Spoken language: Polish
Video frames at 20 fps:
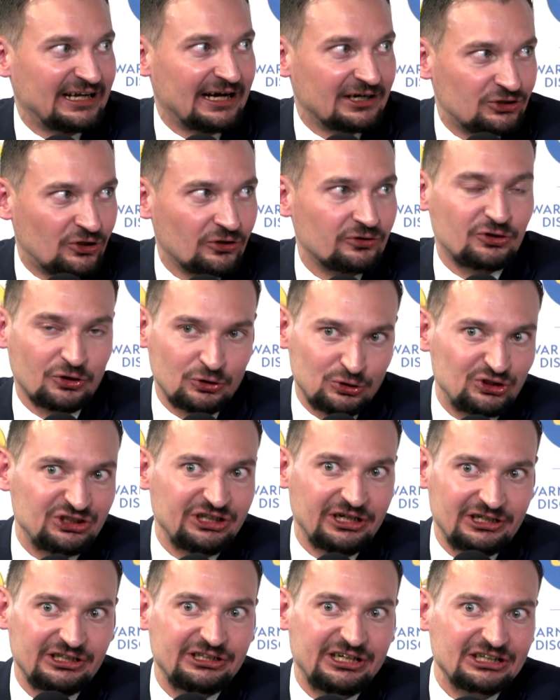Tak? To, to już
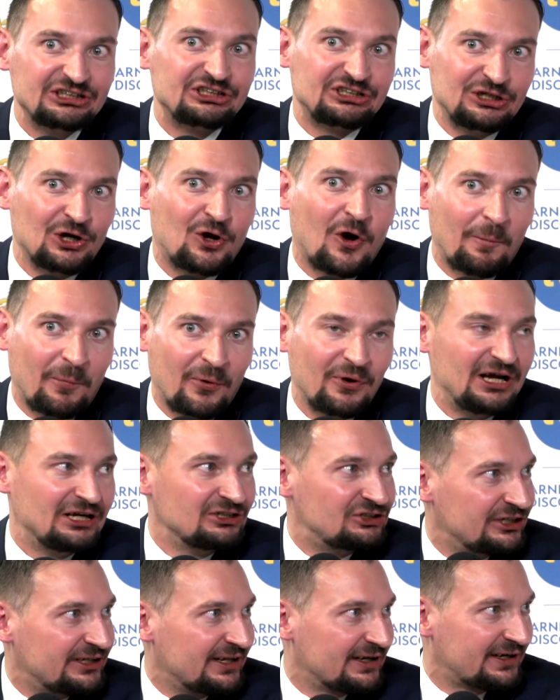nie, nie jest tylko
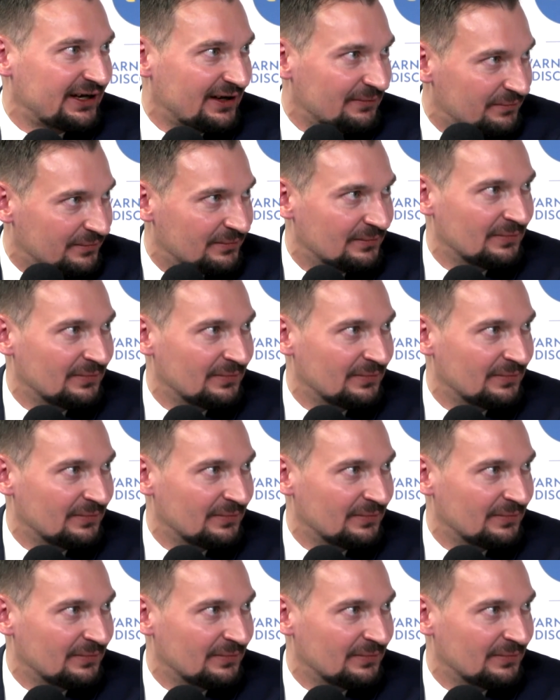pojęcie takie